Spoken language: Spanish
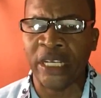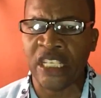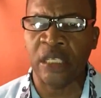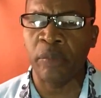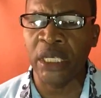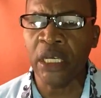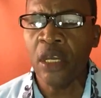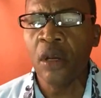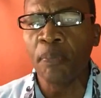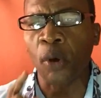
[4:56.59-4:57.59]
recibir
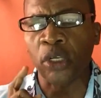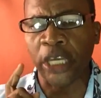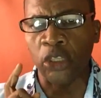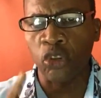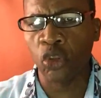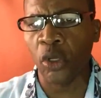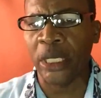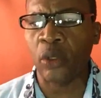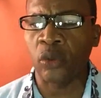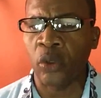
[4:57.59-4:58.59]
porque no
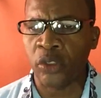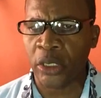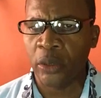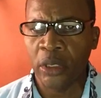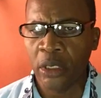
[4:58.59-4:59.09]
le conoce,